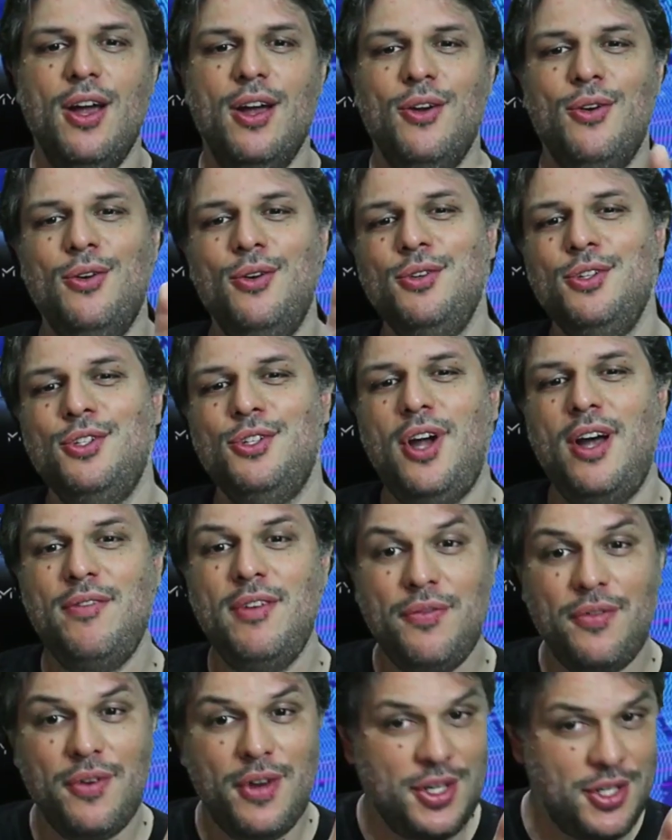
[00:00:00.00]
O jovem
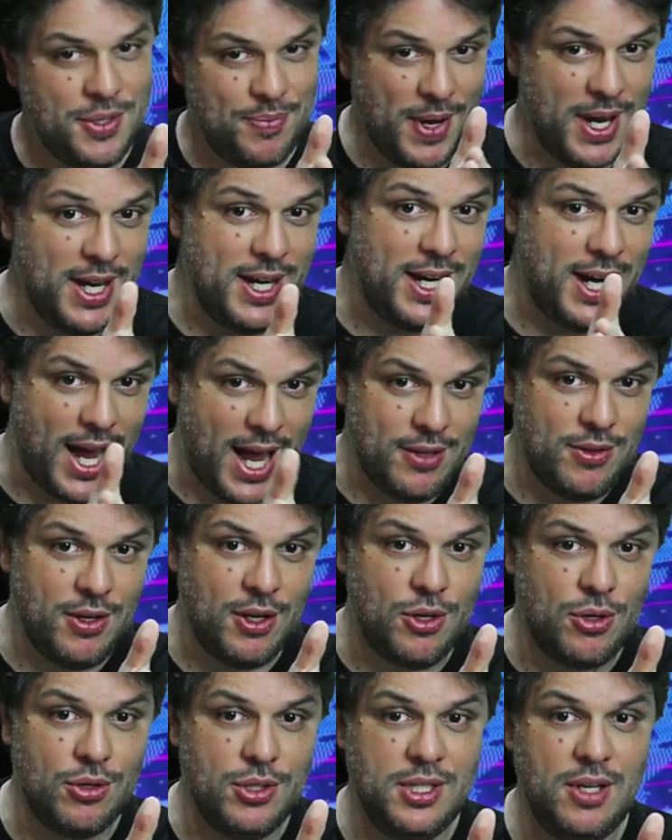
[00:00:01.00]
foi espancado,
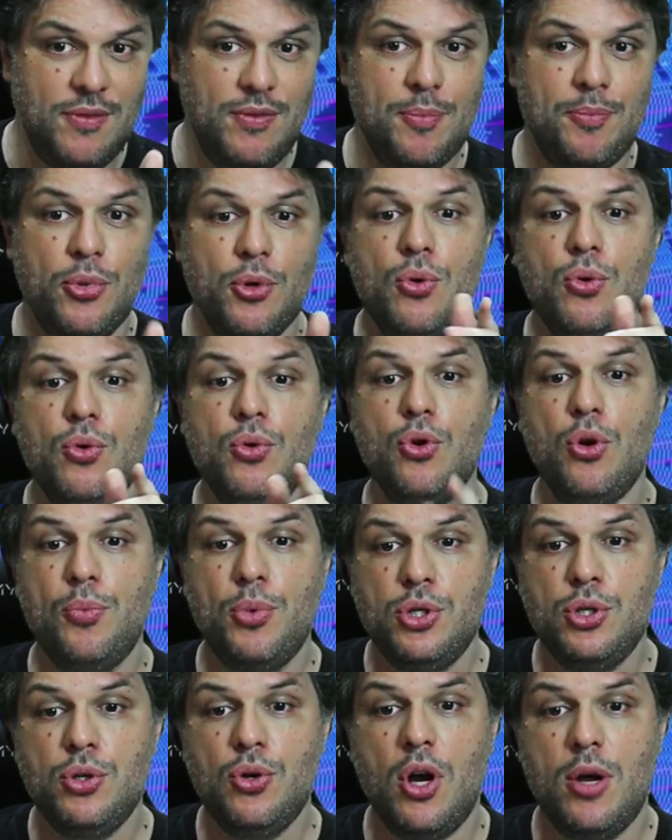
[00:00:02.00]
inclusive, por um grupo
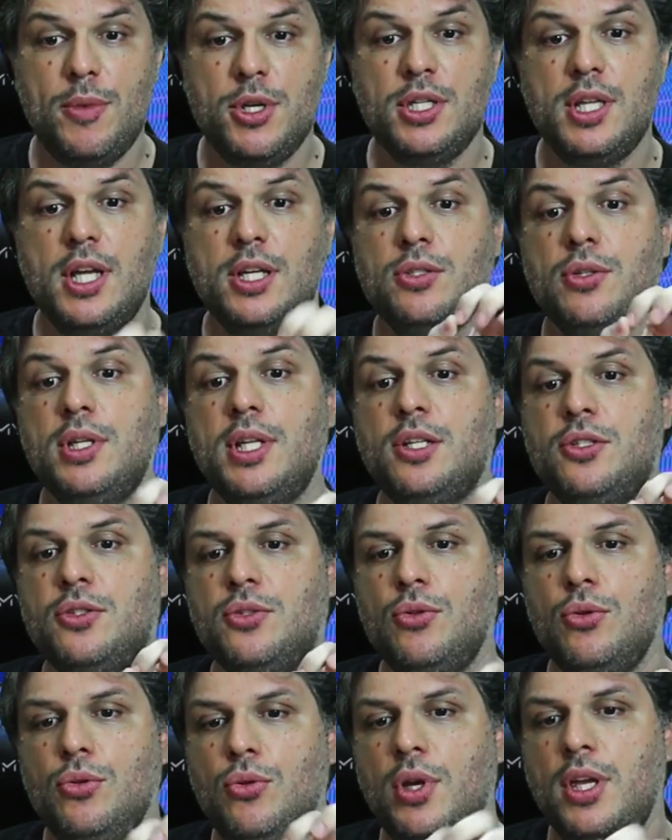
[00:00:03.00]
de homens na zona sul
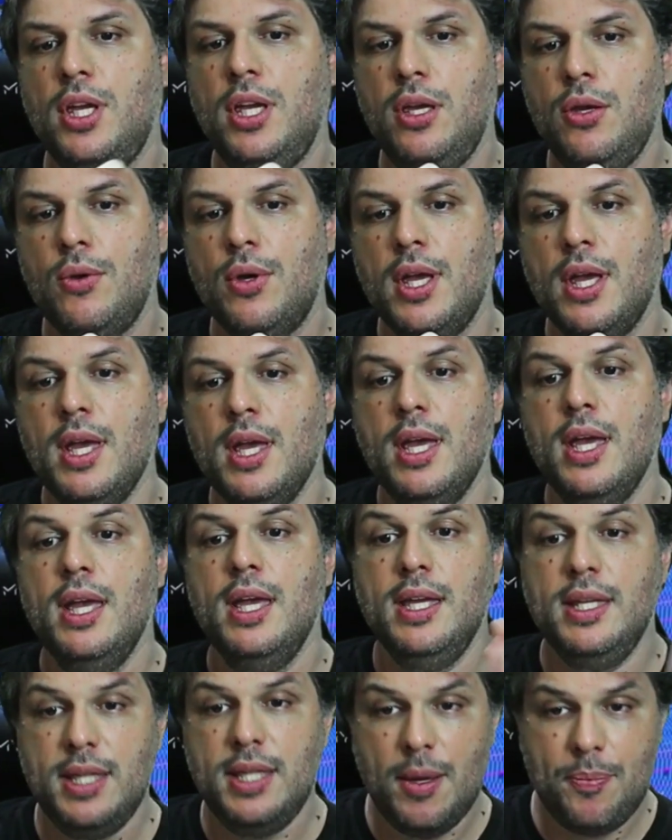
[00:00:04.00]
do Rio.
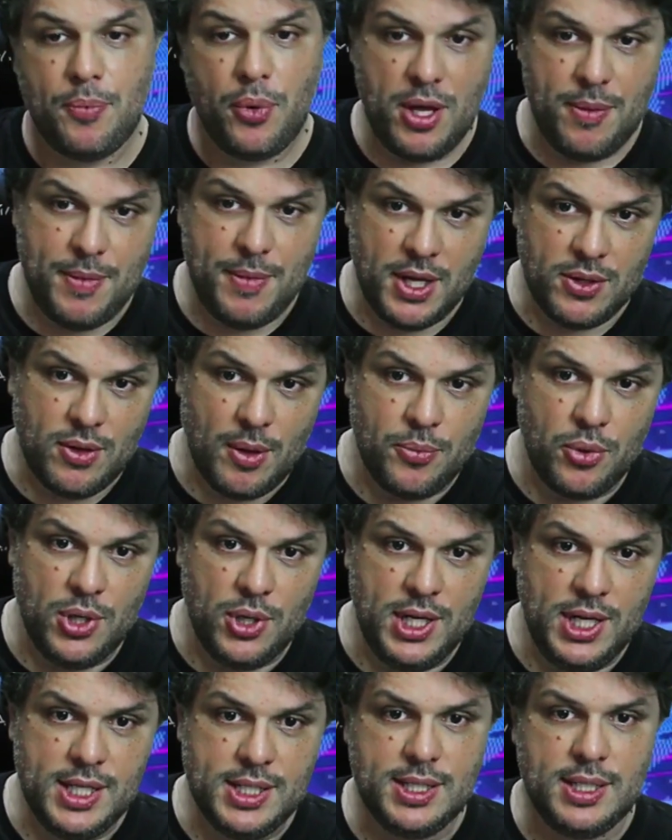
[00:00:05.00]
Em depoimento à
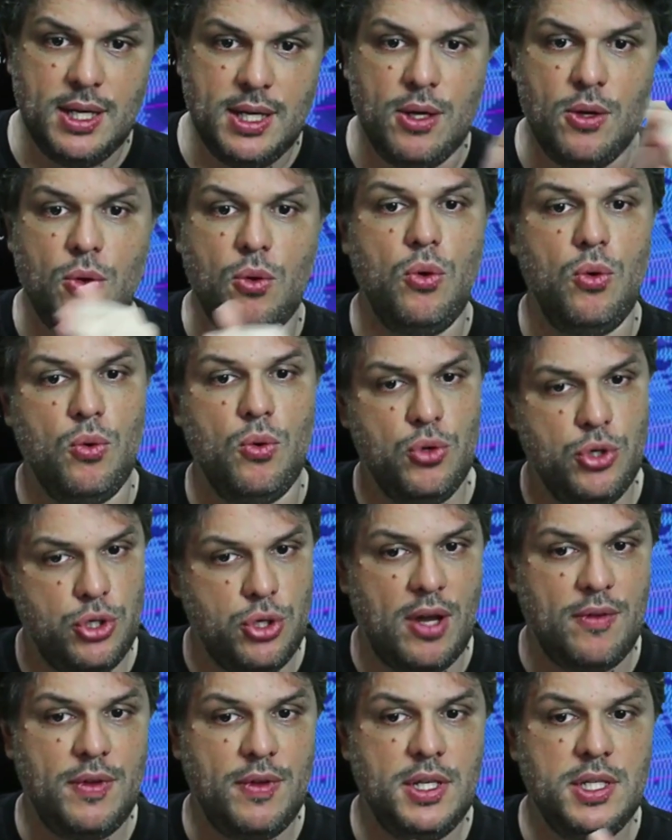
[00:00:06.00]
polícia, o, o
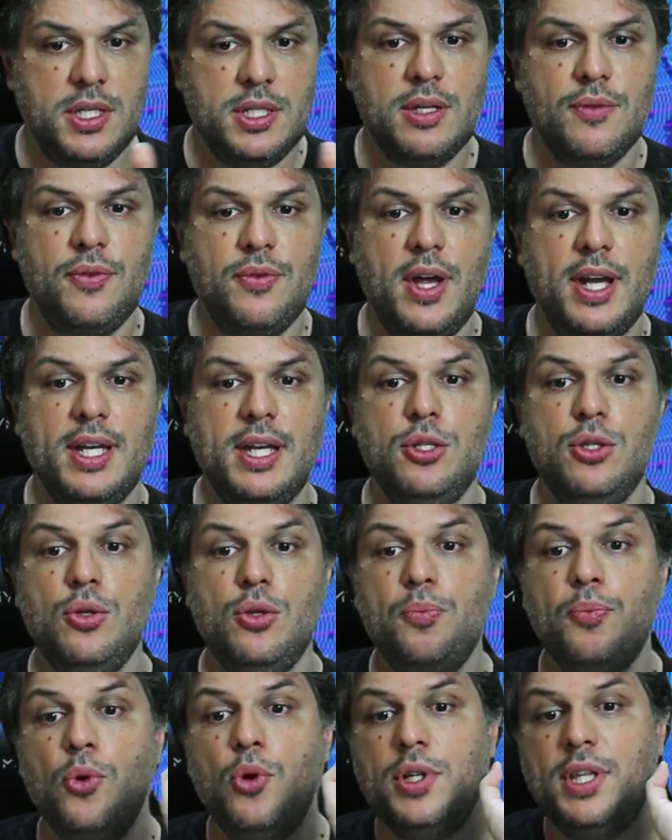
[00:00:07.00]
jovem disse que foi agredido
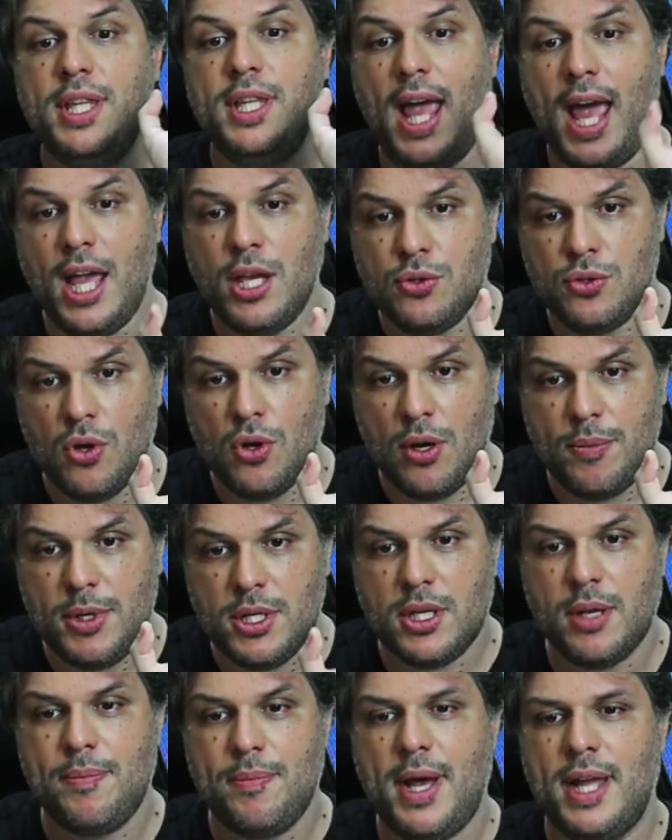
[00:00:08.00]
por 10 homens
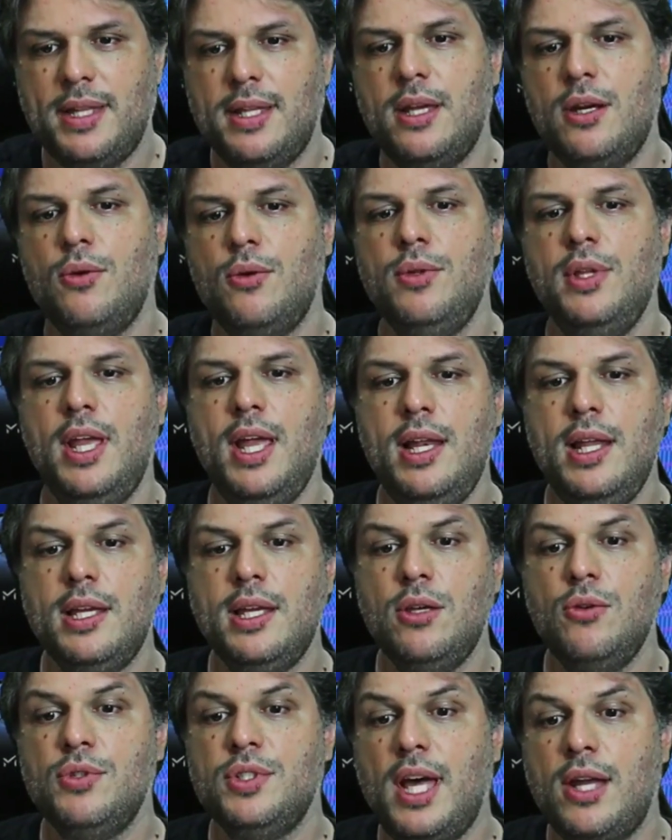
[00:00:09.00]
que bateram nele e que
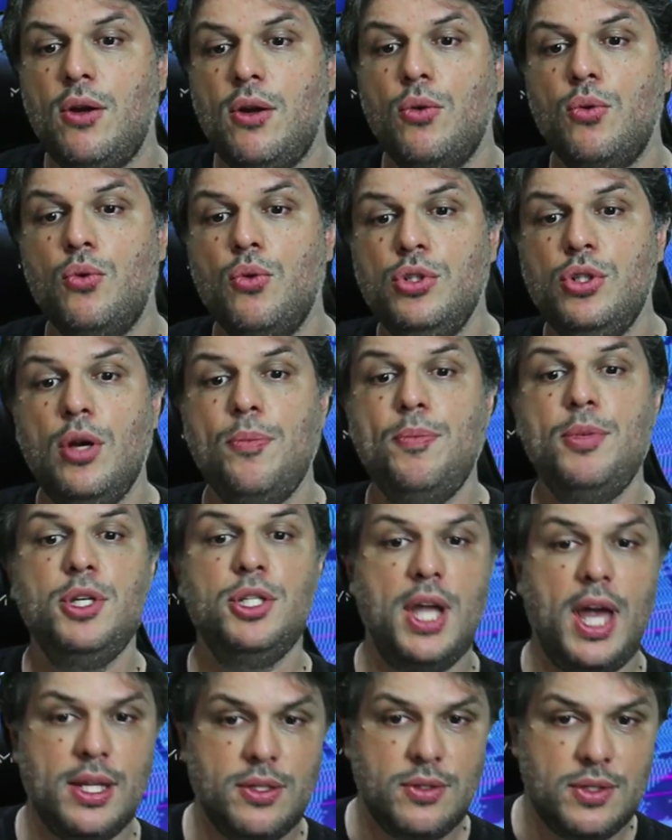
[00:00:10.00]
usaram alguns
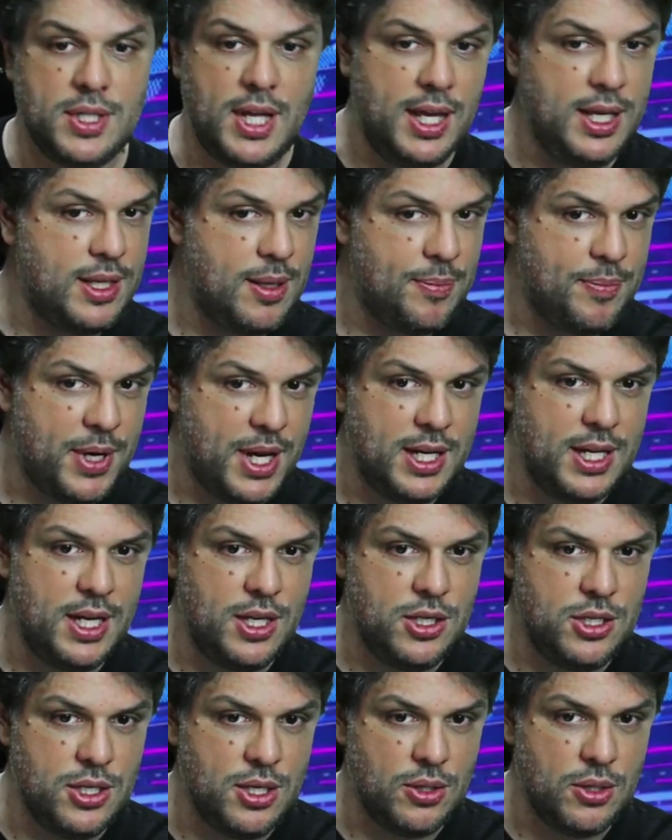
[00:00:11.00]
objetos ainda para
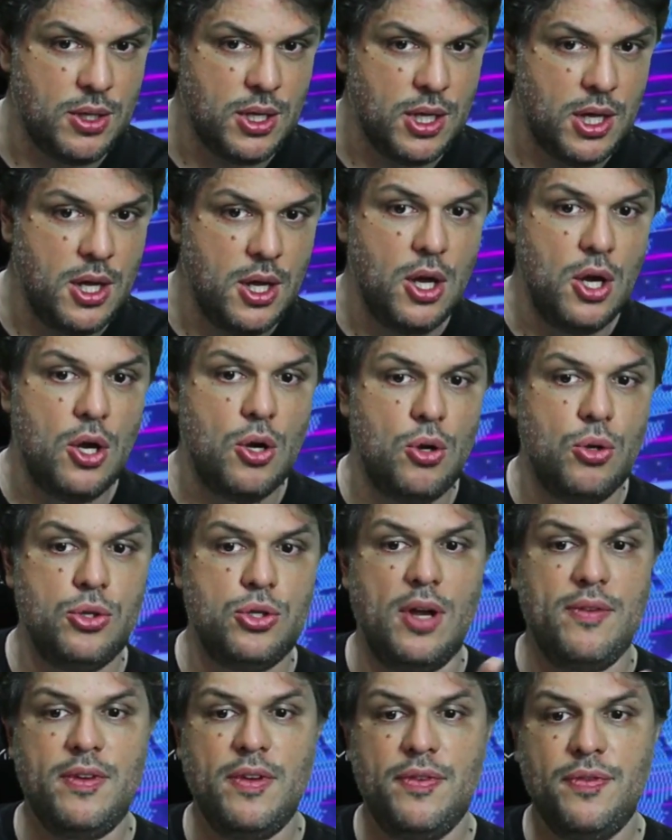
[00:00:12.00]
agredi-lo. O
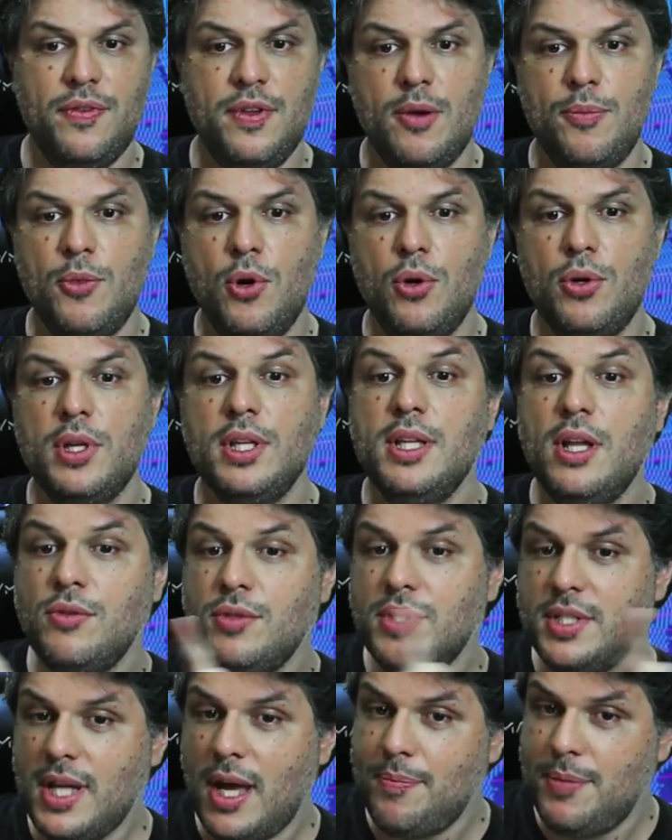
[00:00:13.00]
jovem afirmou que não
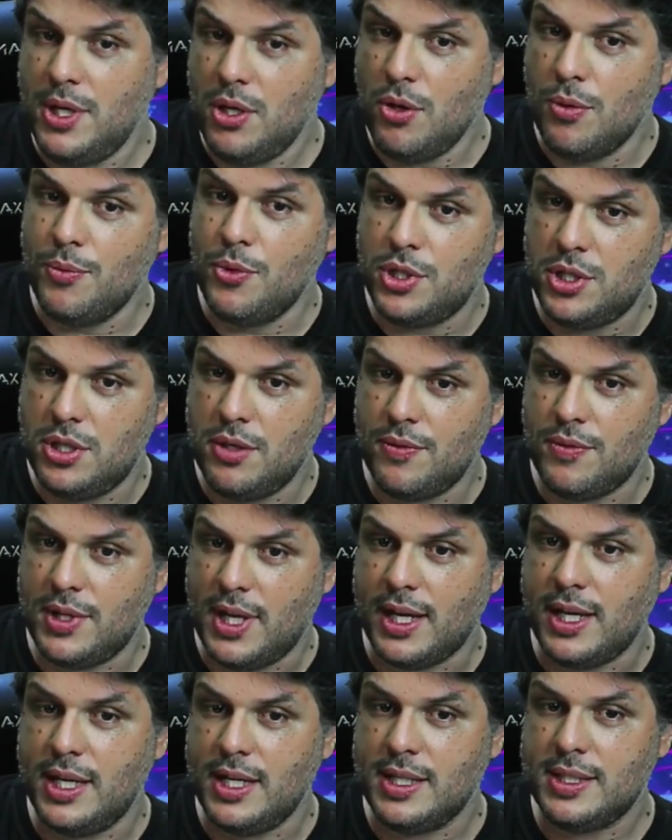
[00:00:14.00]
sabia o motivo da
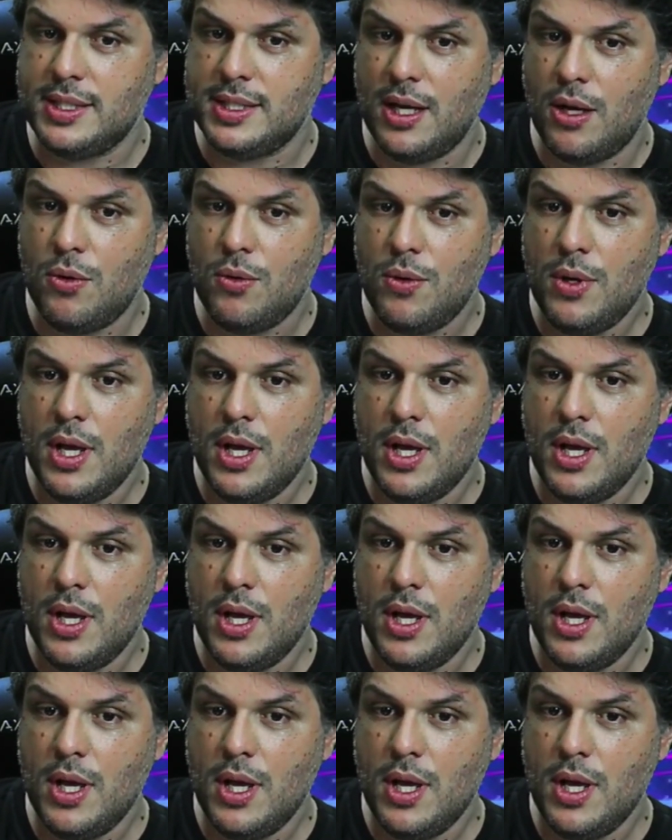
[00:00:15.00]
agressão